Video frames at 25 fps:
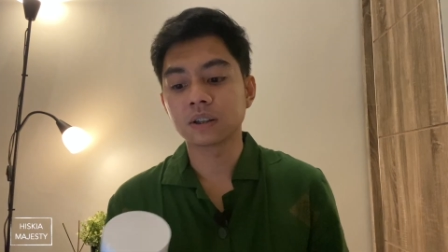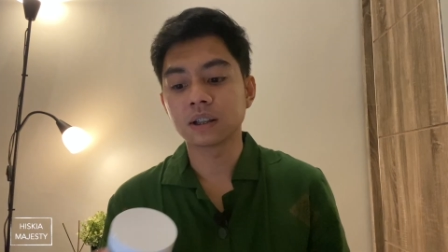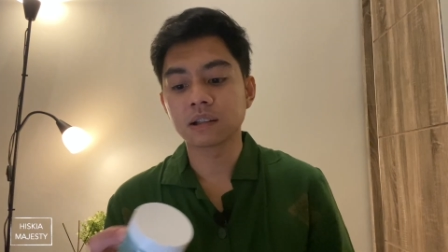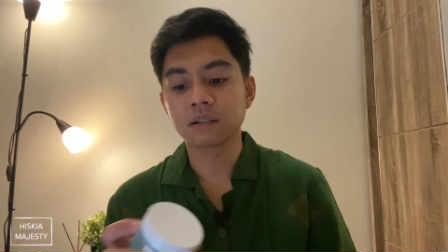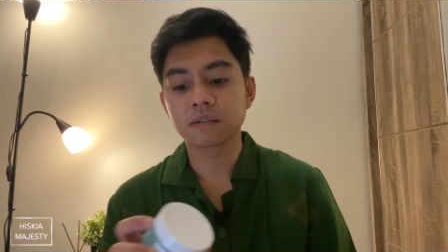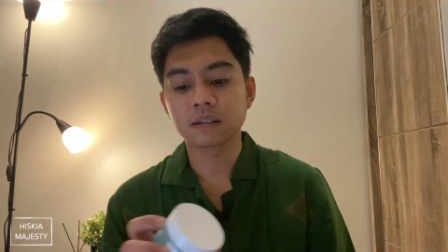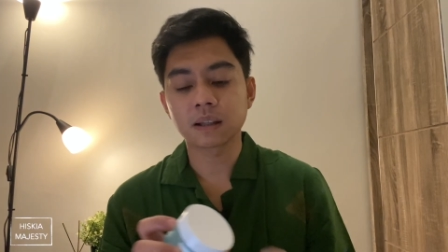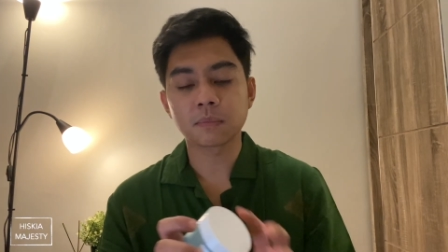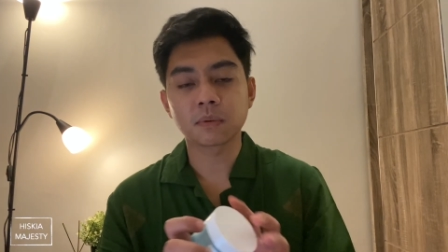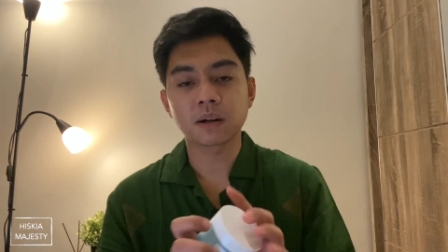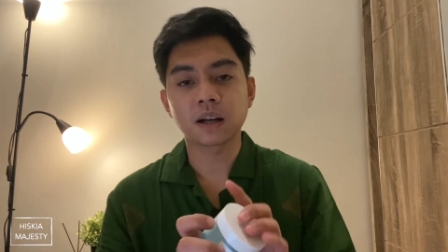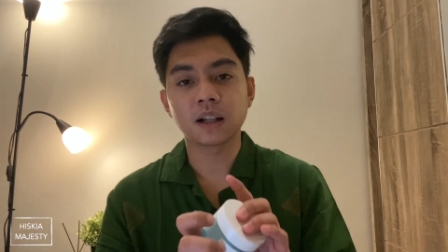dan
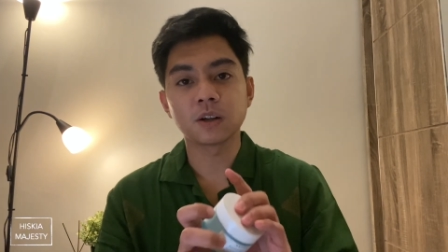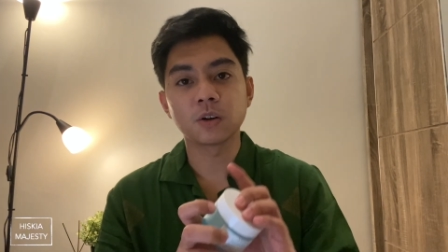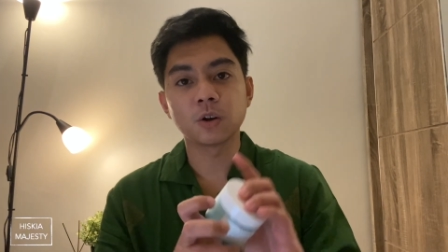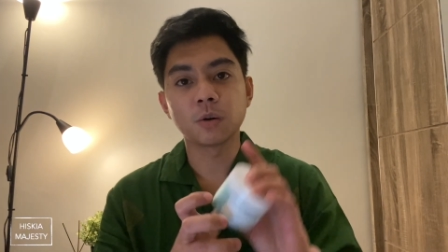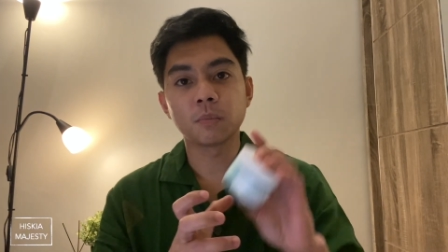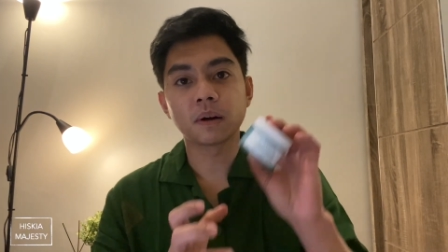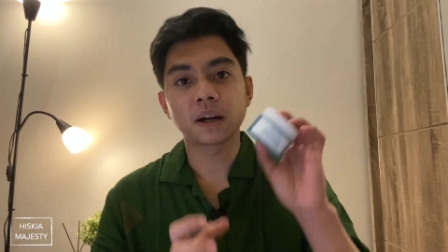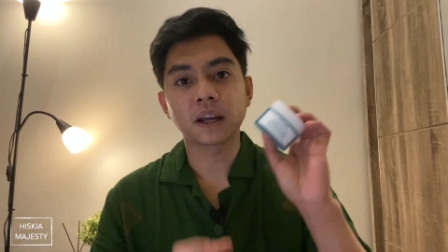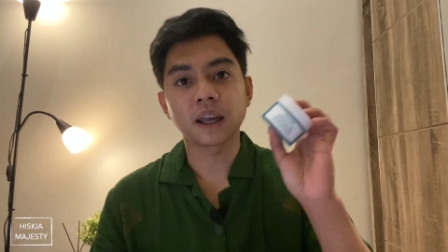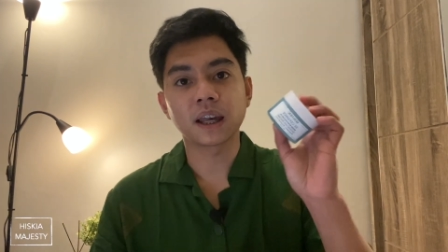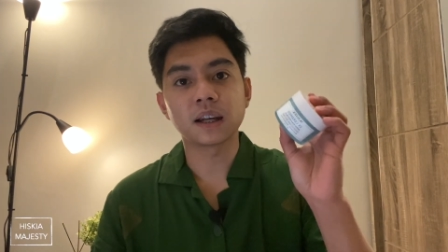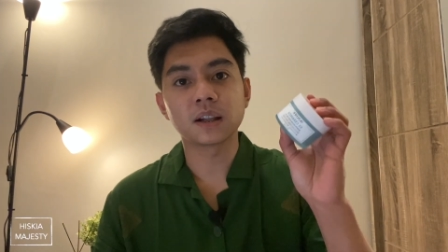setiap kali gue
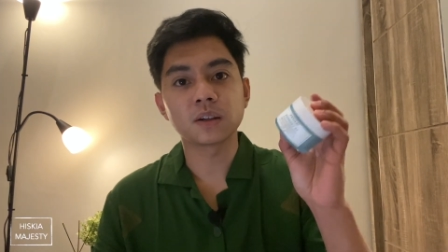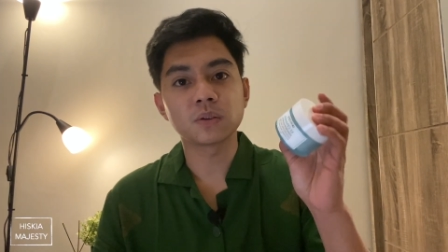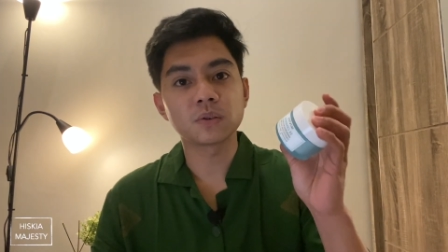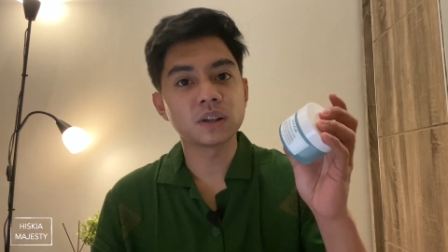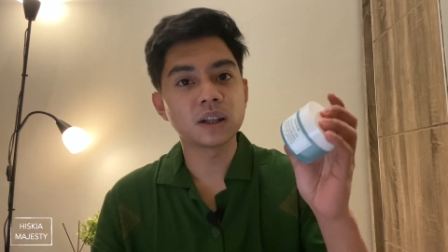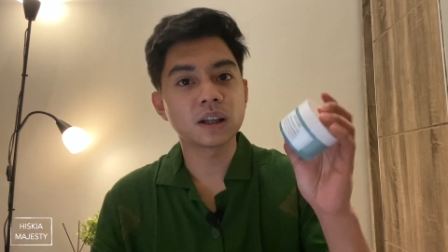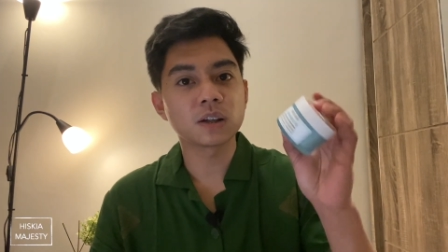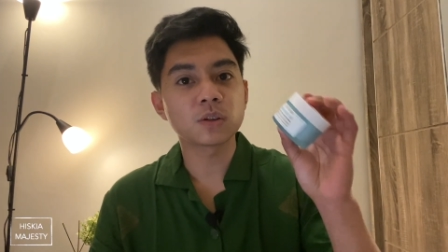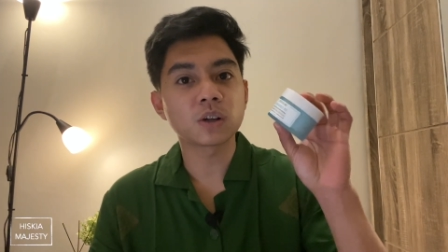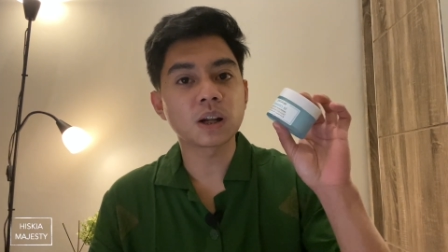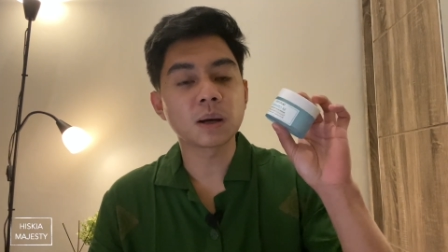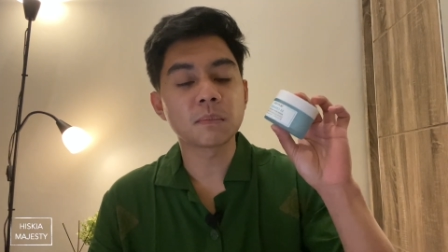pakai ini tuh
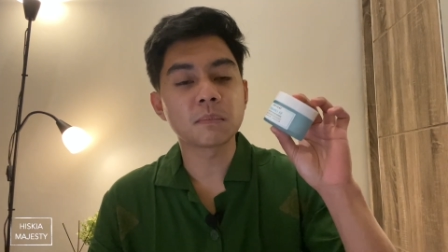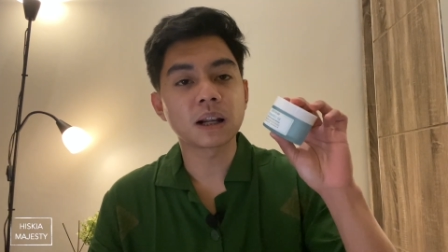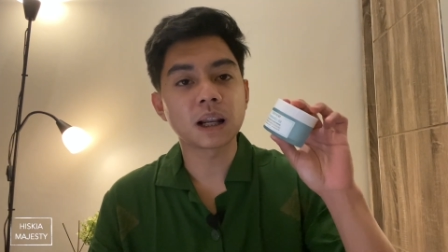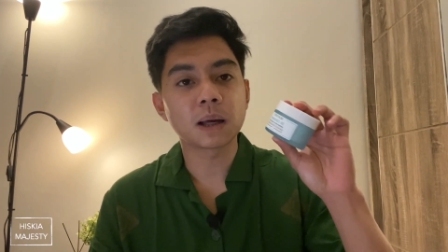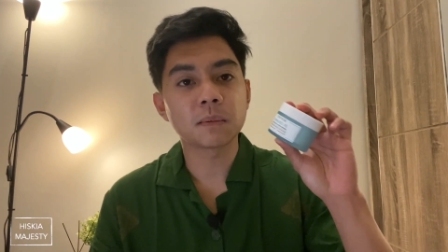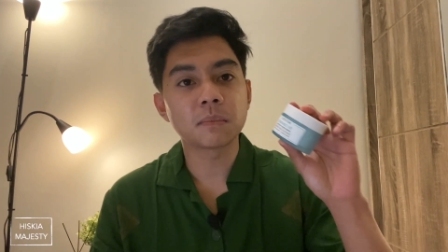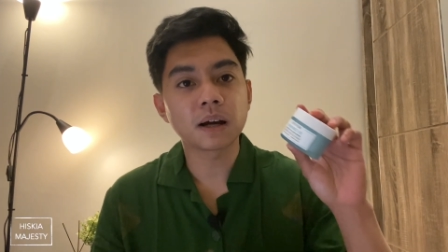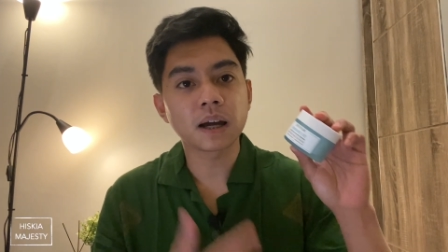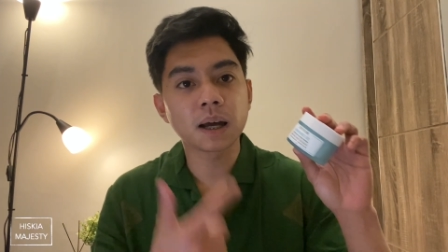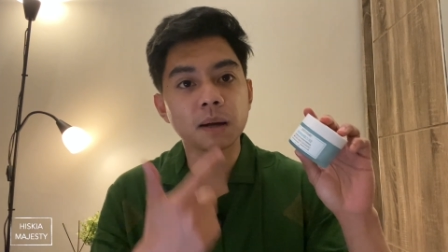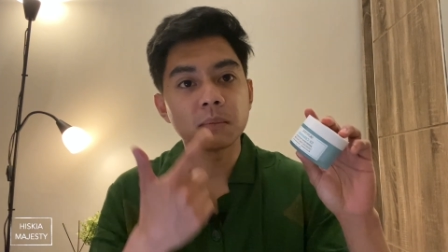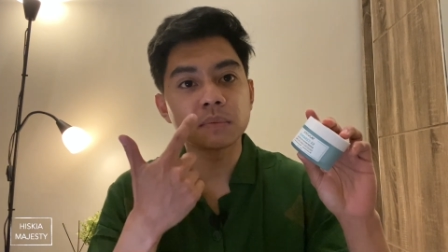dia tuh
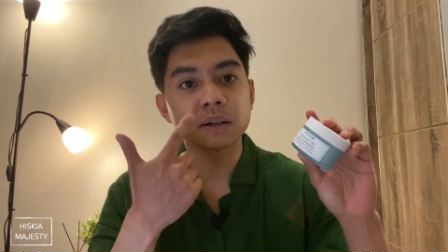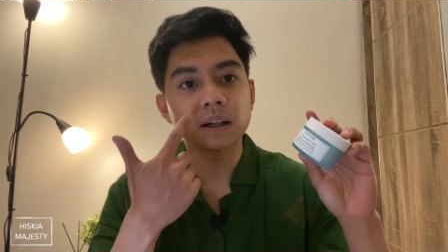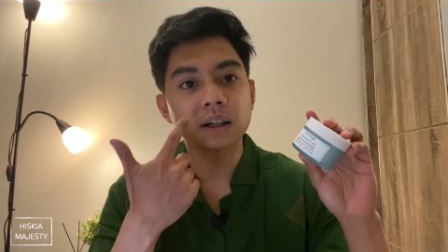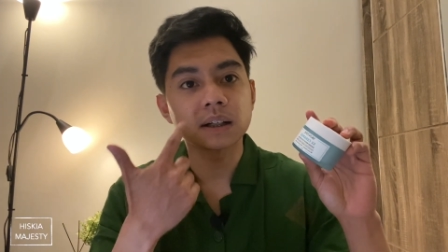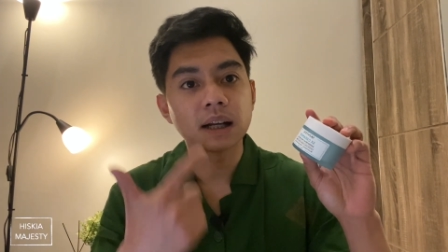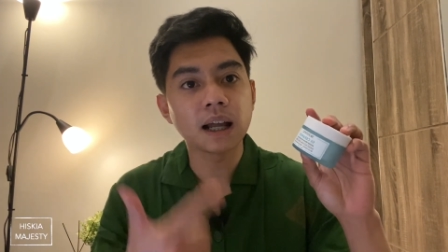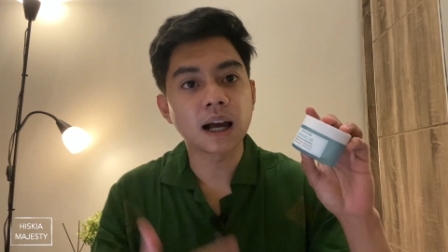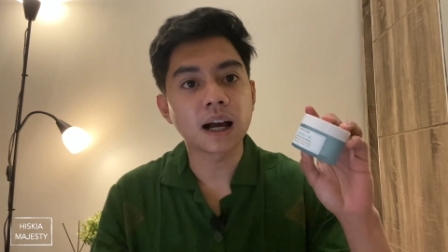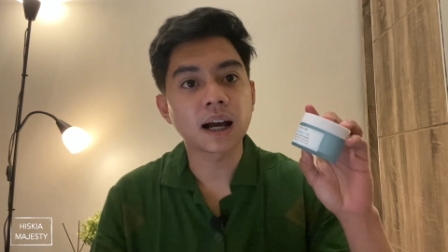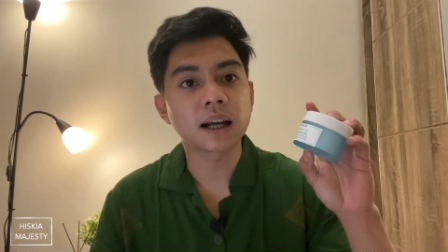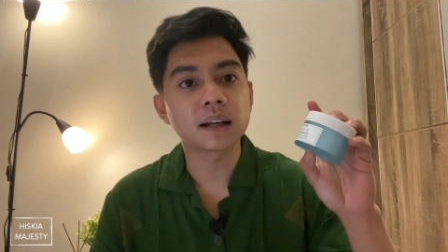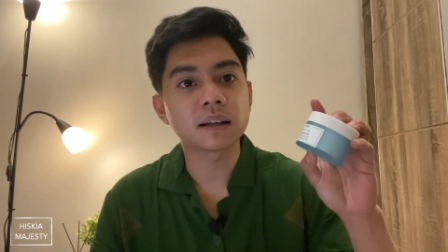lama-lama kayak
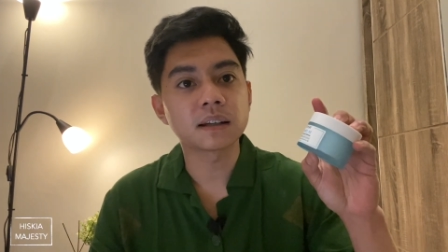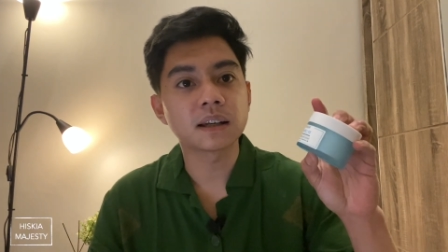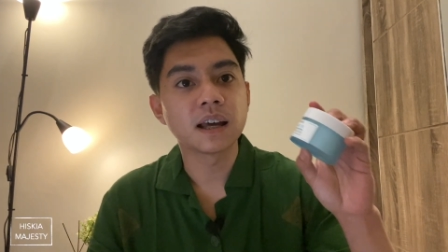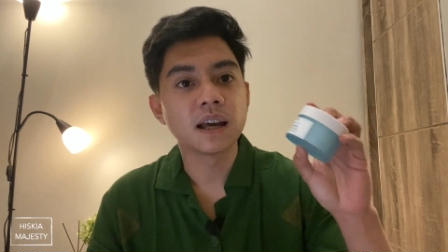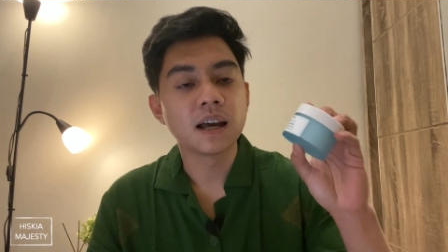meredahkan